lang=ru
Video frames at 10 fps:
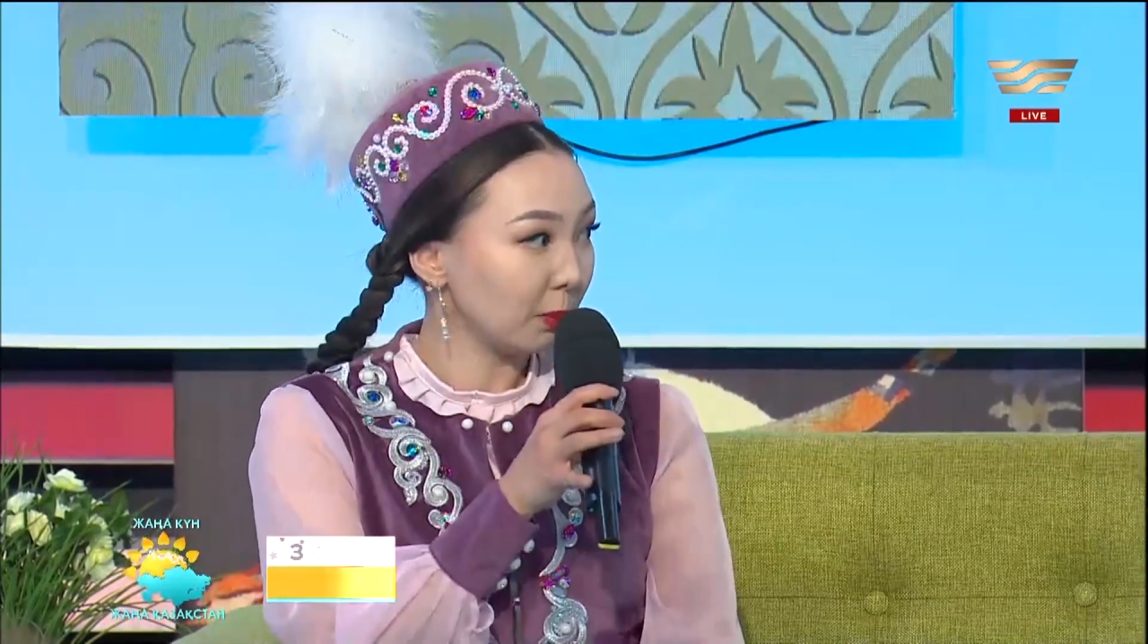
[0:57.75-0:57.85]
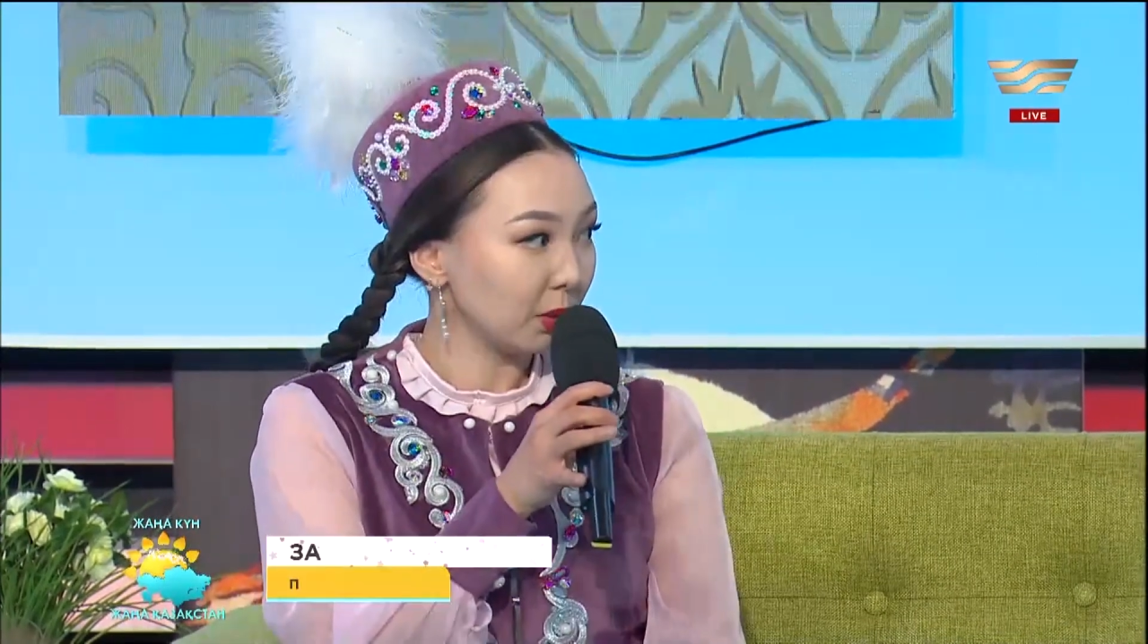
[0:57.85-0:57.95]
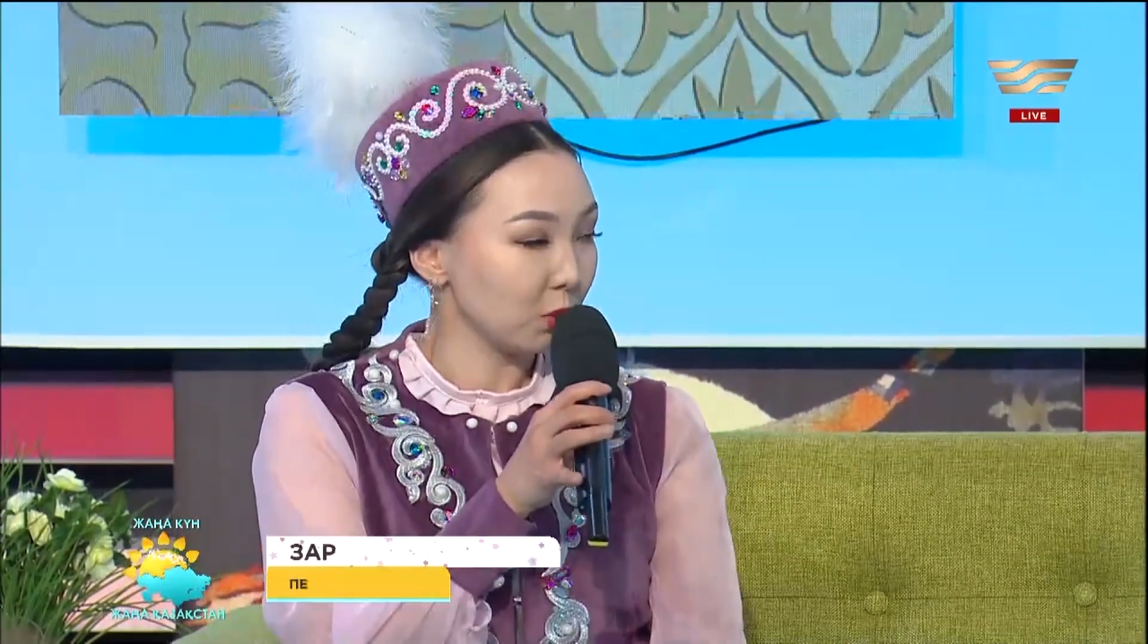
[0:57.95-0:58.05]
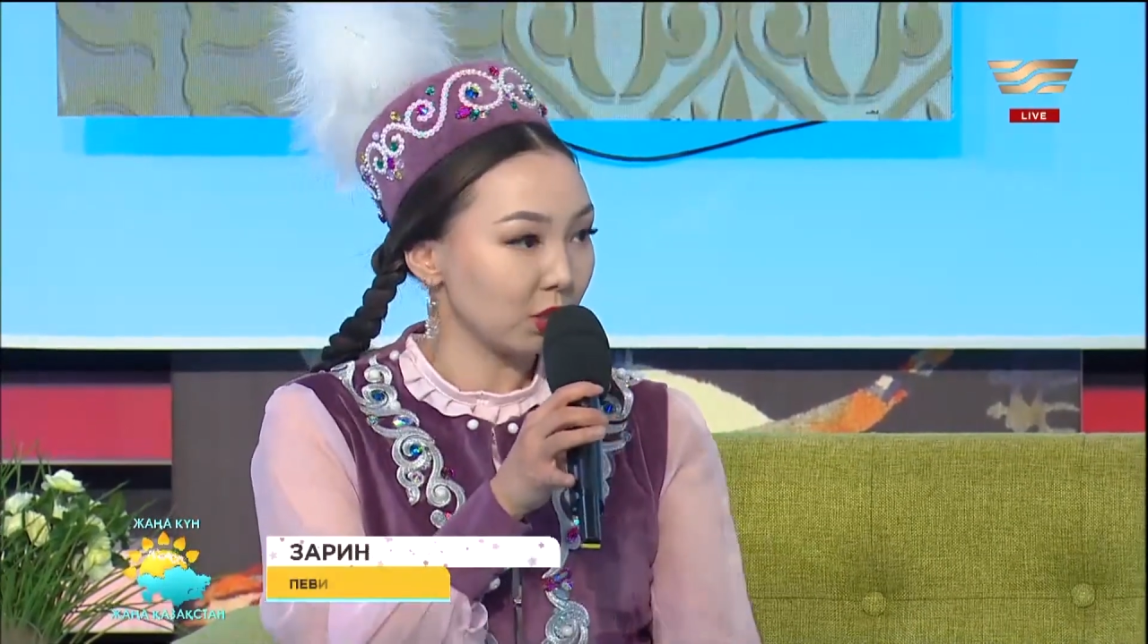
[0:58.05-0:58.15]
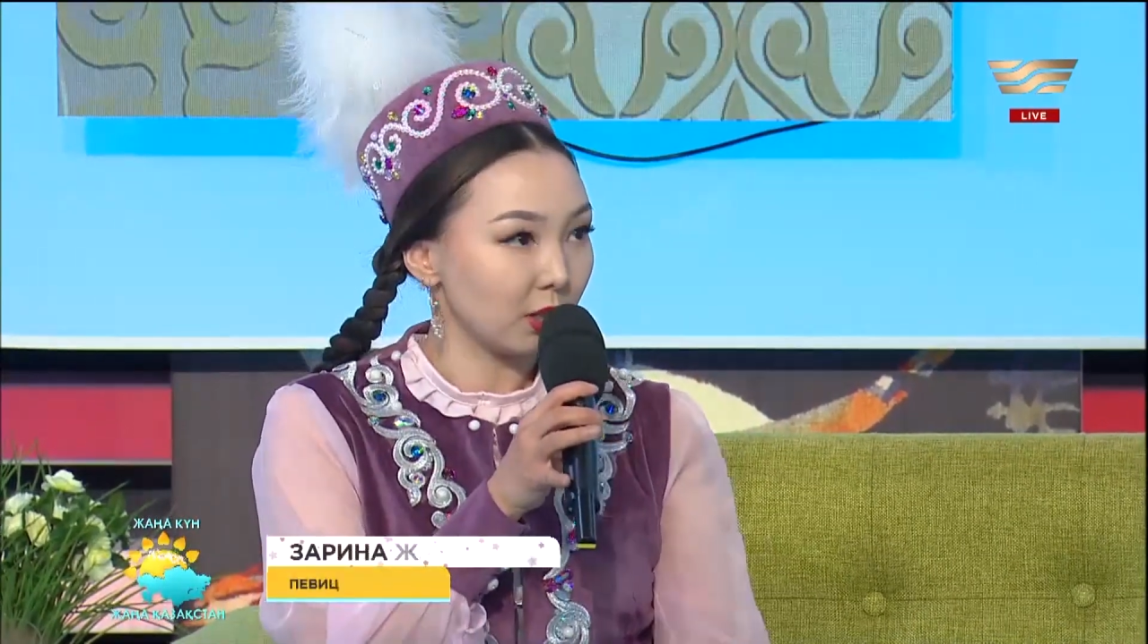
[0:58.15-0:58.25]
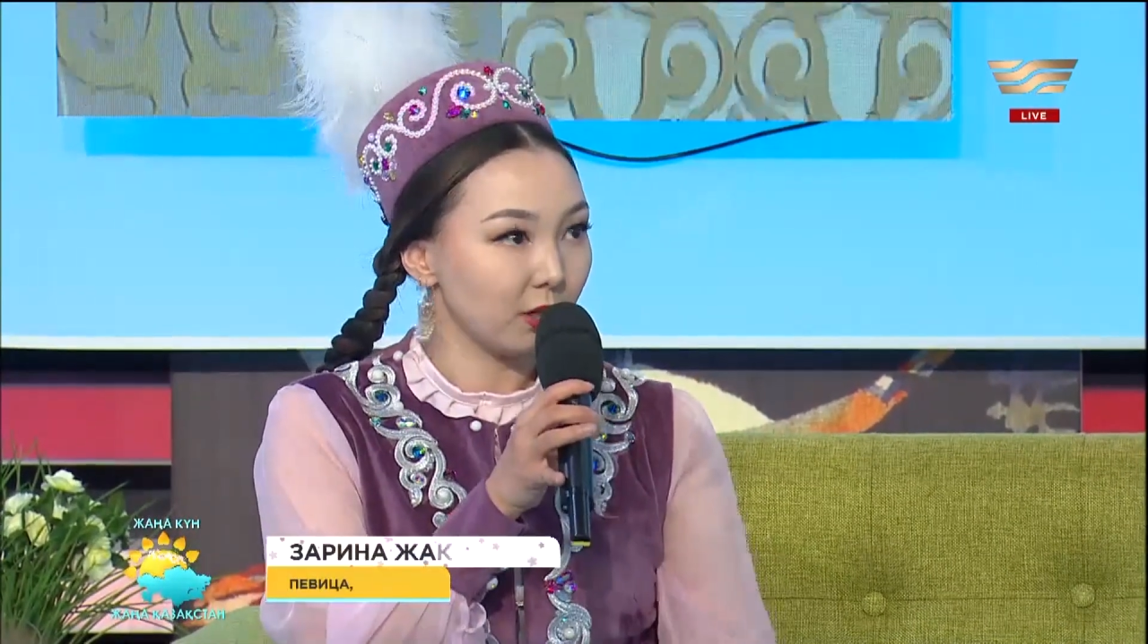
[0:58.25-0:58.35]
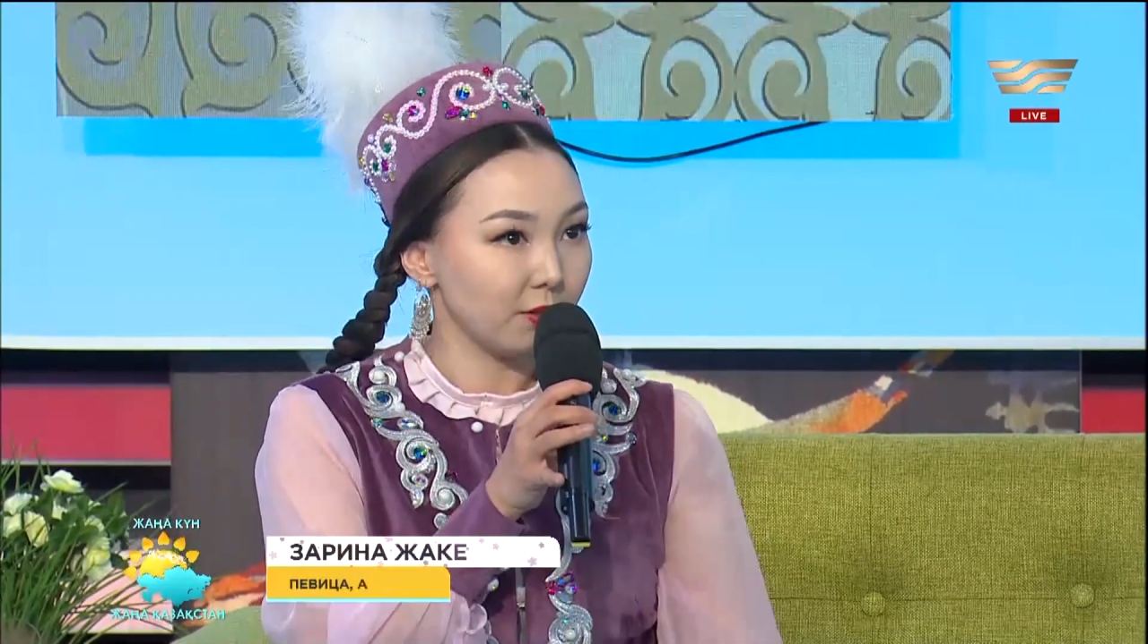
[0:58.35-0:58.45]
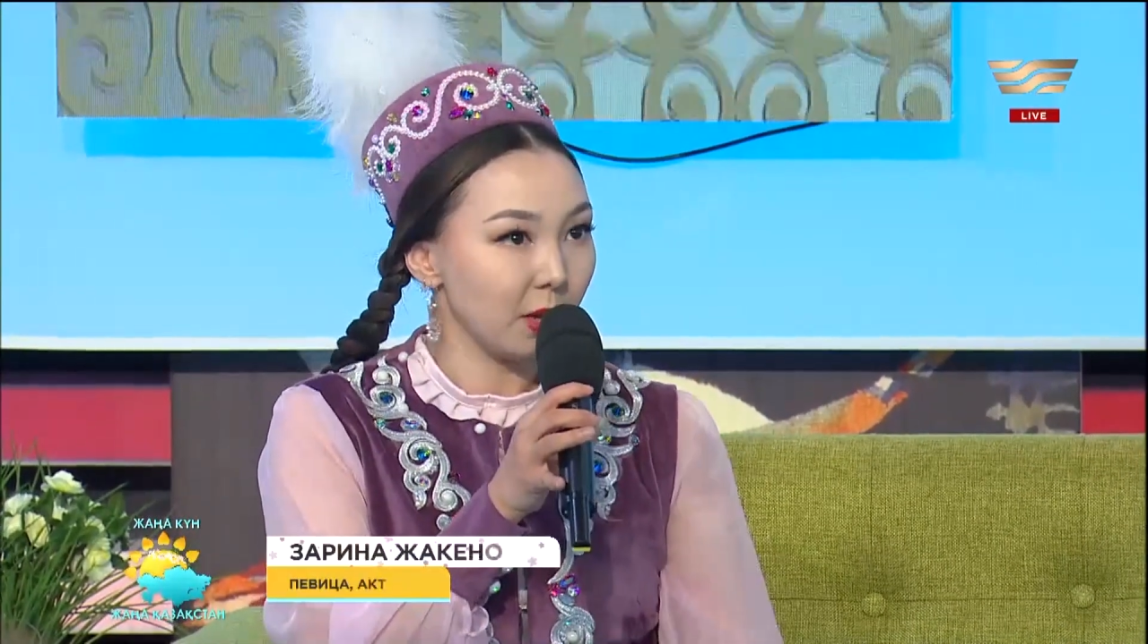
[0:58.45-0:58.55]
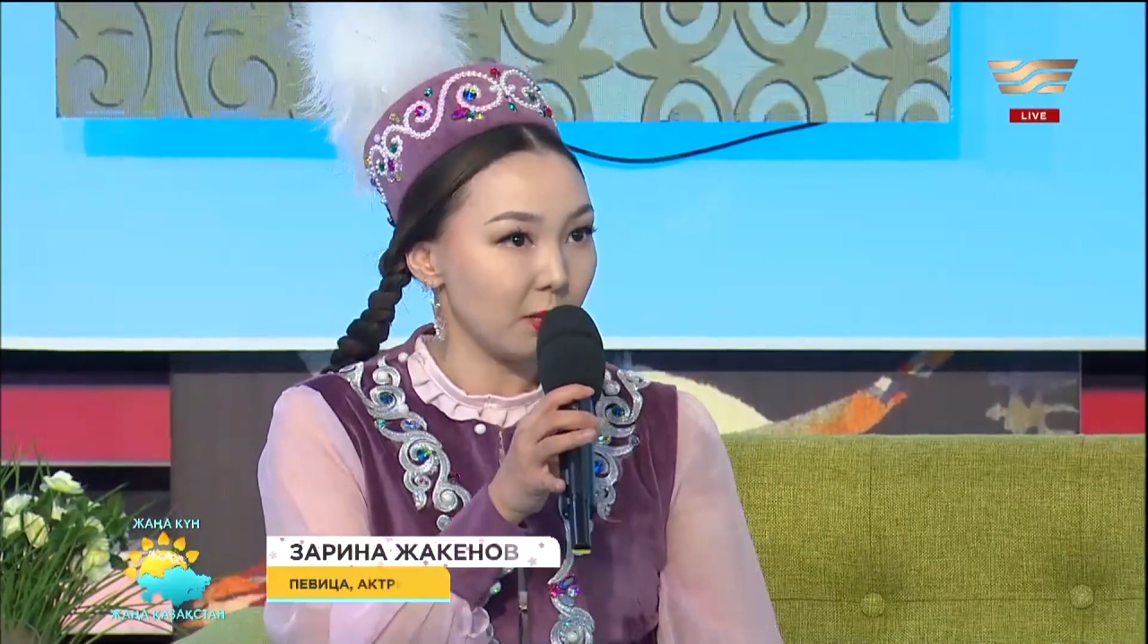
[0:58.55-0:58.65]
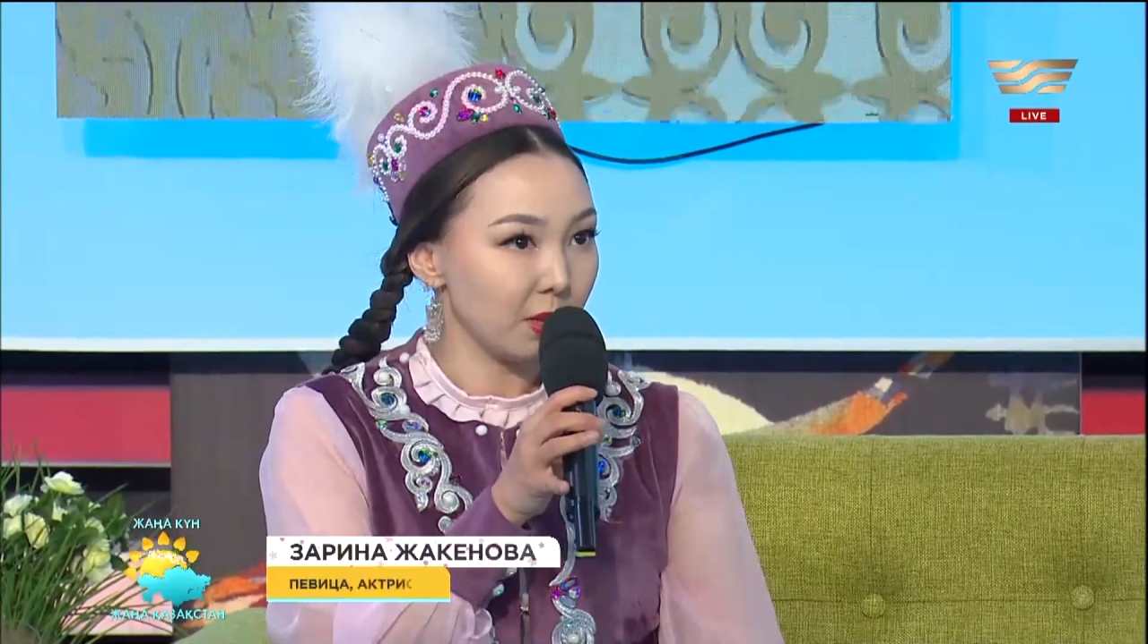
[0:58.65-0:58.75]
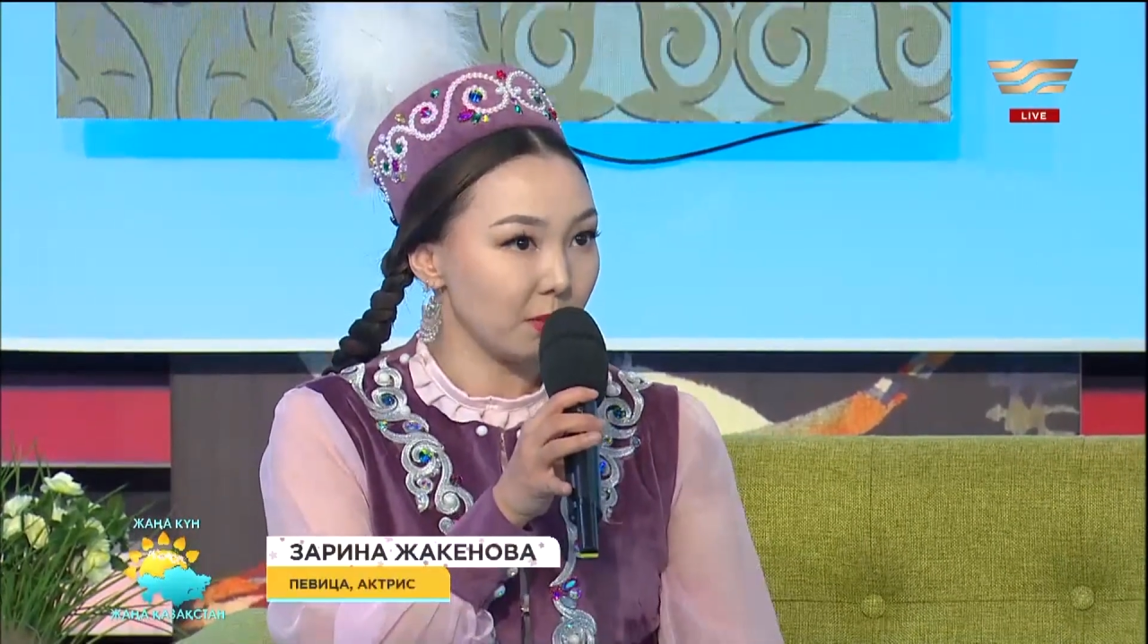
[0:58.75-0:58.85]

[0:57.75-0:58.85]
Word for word: потому что времени